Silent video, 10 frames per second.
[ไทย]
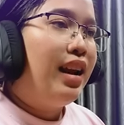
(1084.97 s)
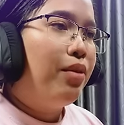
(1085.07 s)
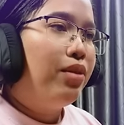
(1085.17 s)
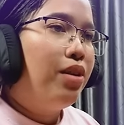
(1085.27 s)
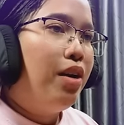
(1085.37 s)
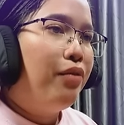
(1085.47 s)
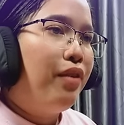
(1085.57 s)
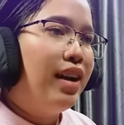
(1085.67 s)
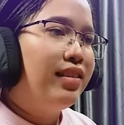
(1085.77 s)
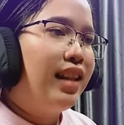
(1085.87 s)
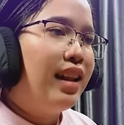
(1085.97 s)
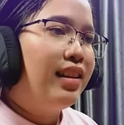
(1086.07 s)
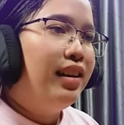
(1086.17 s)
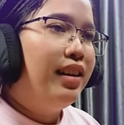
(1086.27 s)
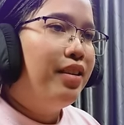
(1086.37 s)
จากนั้นเราก็ต้องเอาไฟสตา
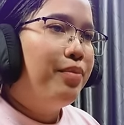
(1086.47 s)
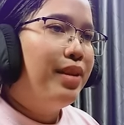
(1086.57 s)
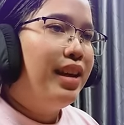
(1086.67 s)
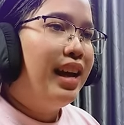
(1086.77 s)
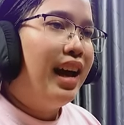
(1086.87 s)
ร์เตอร์ที่เรามี